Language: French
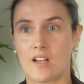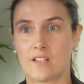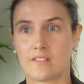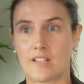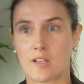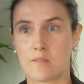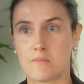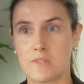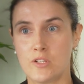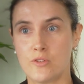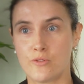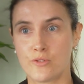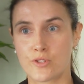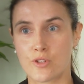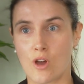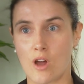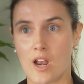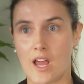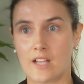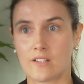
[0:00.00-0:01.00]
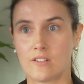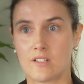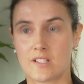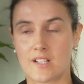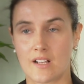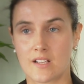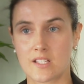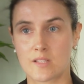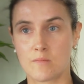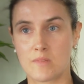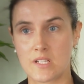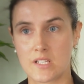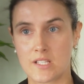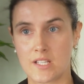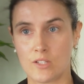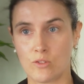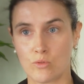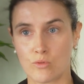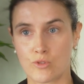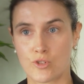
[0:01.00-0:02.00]
en tant que milieu scolaire, de
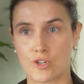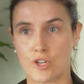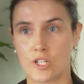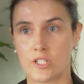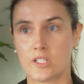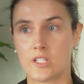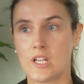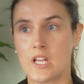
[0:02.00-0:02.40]
sensibiliser nos jeunes